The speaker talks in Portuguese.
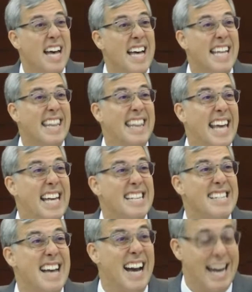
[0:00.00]

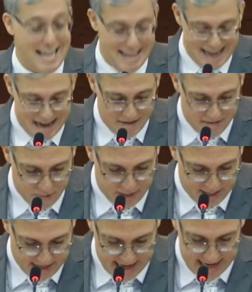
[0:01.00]
desagradável
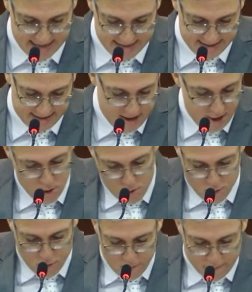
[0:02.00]
em casa,
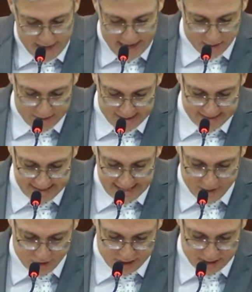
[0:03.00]
ou com o
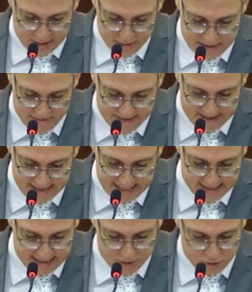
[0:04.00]
pré-adolescente que tem os
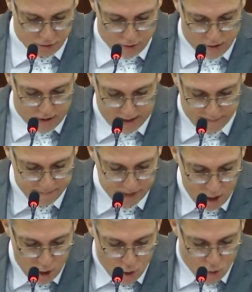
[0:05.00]
afazeres da escola,
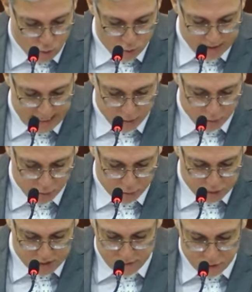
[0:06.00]
ou com os
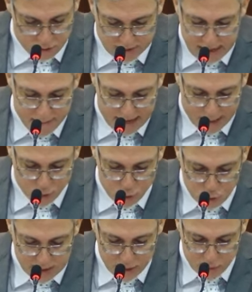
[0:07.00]
adultos que vão ao trabalho
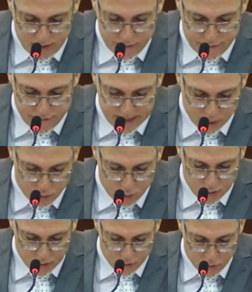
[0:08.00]
julgando
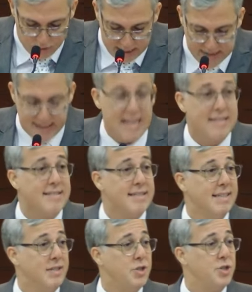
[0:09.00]
enfadonho ou
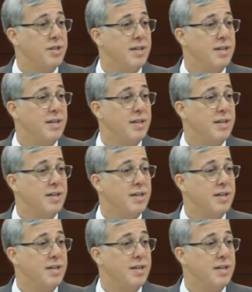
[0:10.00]
desgastante.